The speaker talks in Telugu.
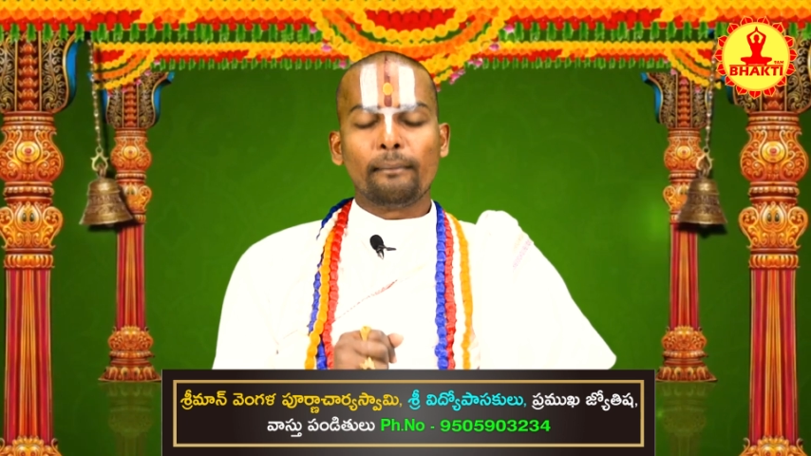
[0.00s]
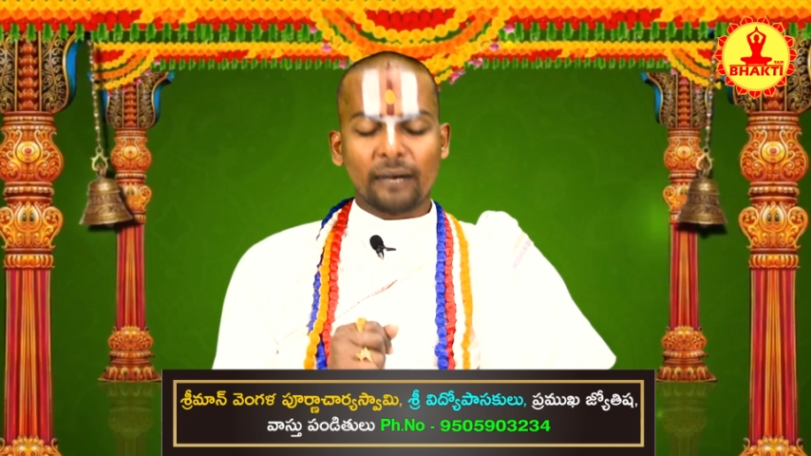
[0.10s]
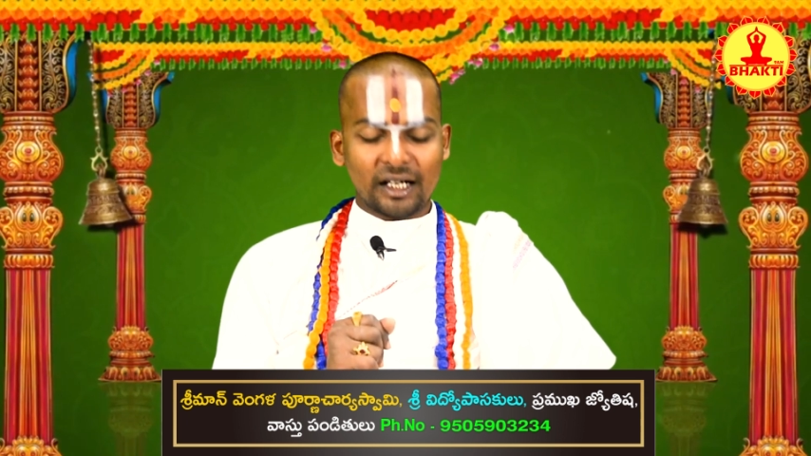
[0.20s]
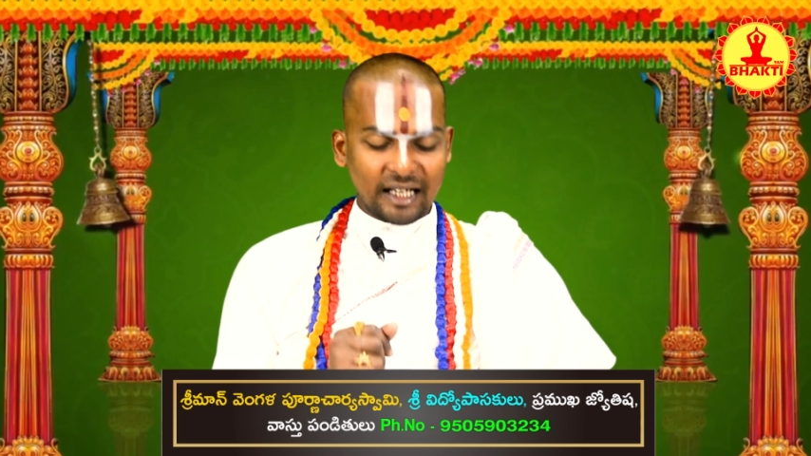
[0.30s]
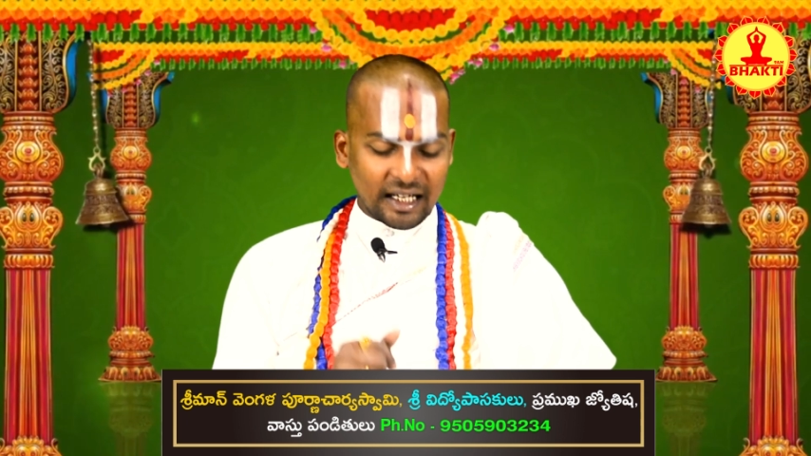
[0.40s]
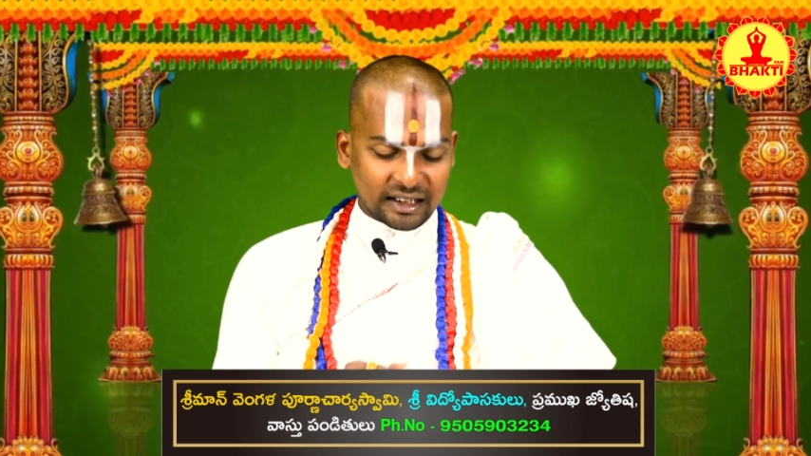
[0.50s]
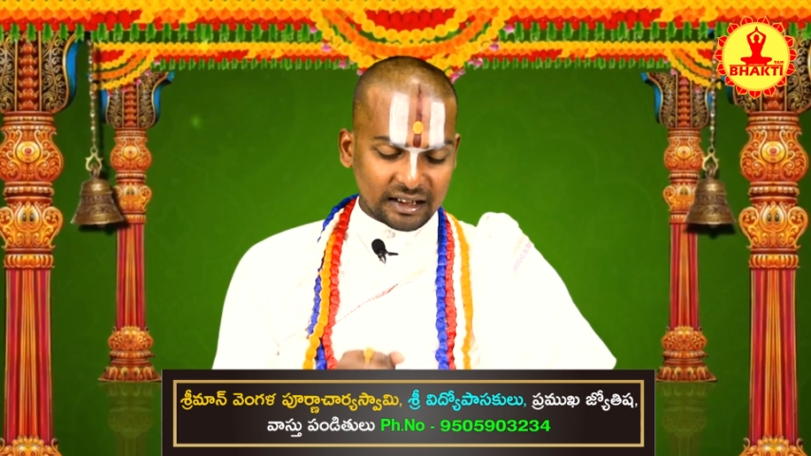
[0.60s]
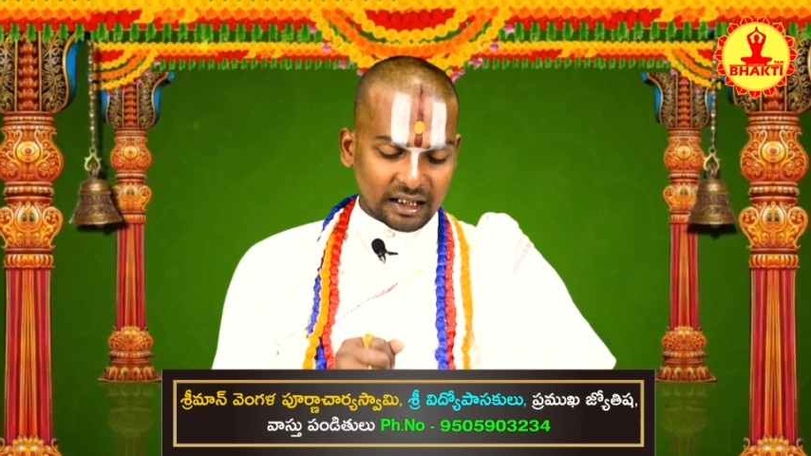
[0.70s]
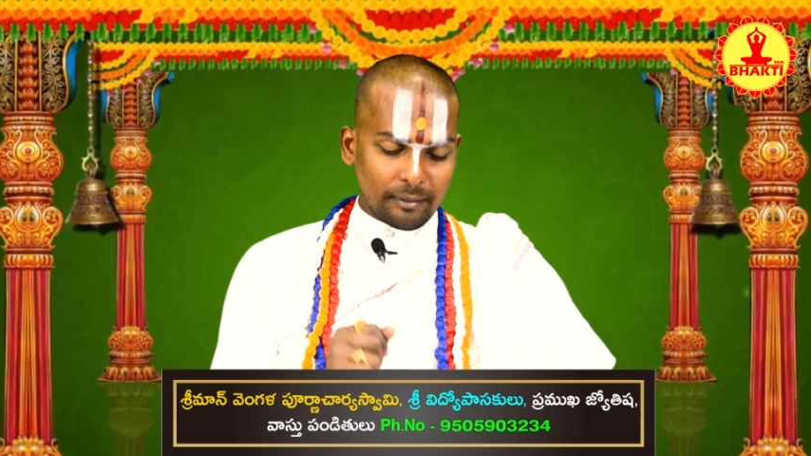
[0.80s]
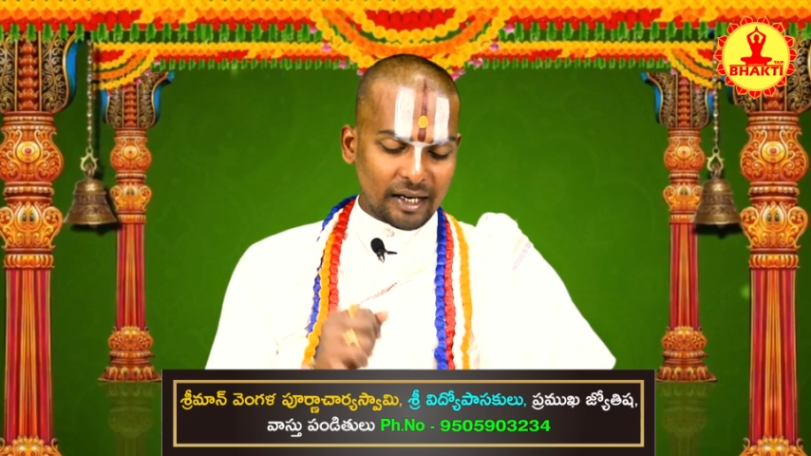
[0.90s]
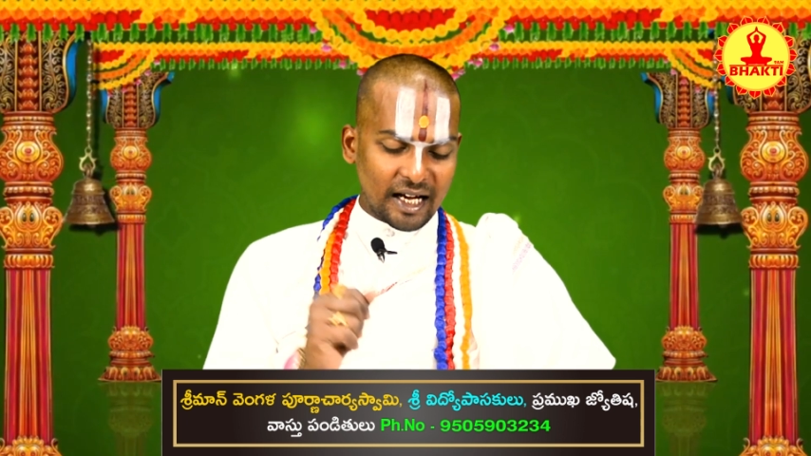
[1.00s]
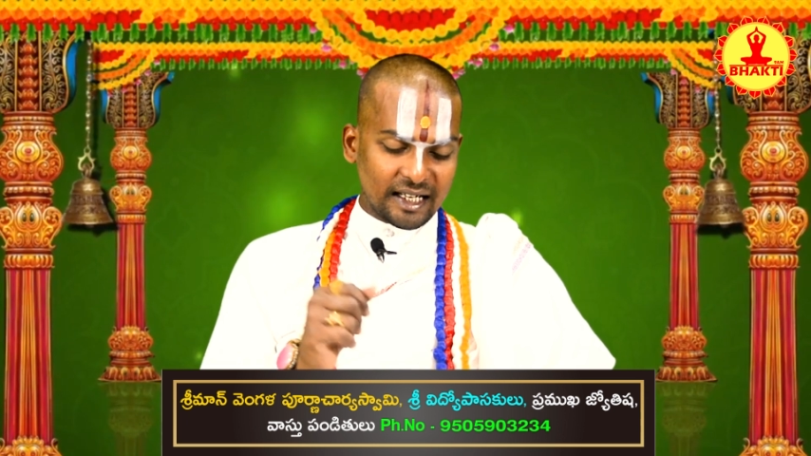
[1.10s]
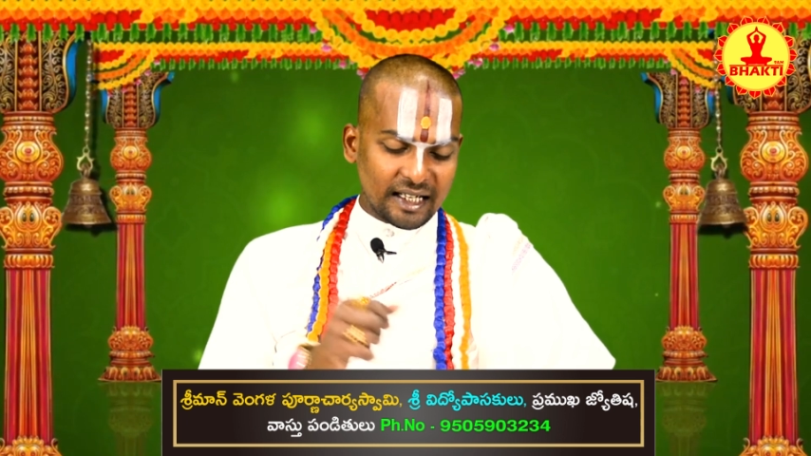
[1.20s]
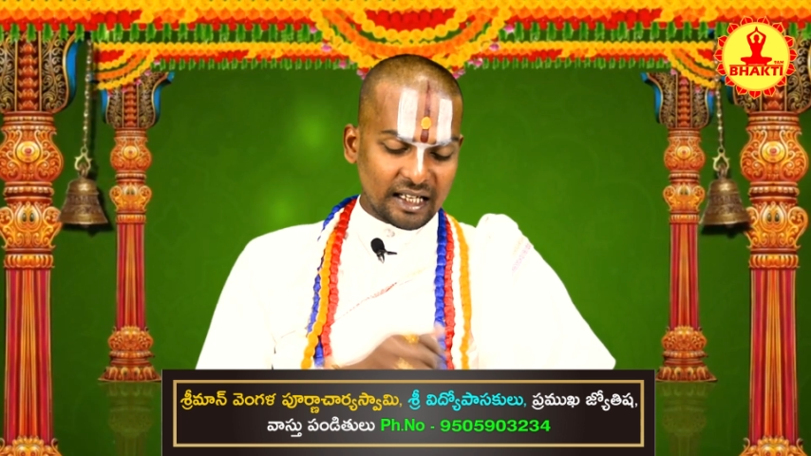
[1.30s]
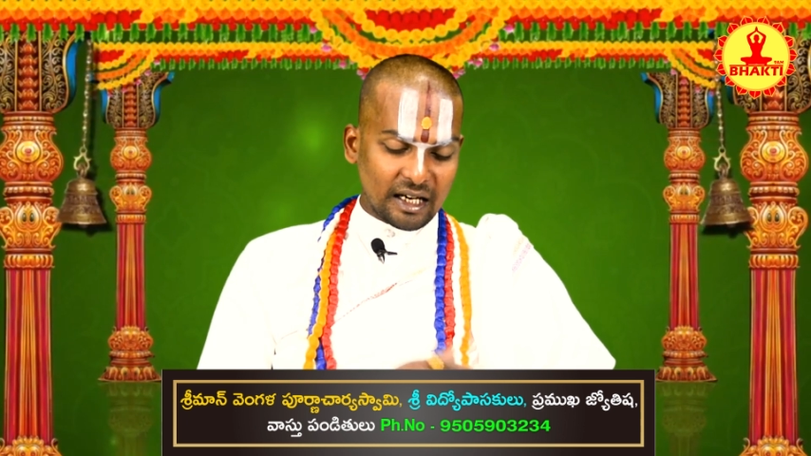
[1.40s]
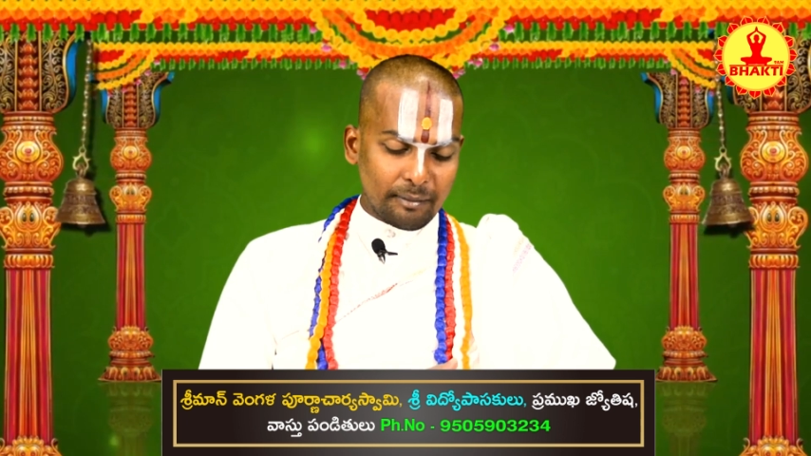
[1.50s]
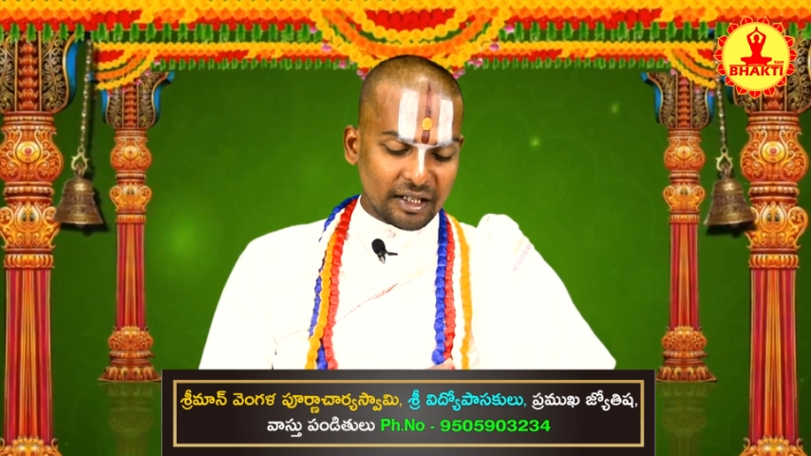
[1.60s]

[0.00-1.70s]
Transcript: మరి నక్షత్ర బలాన్ని కనుక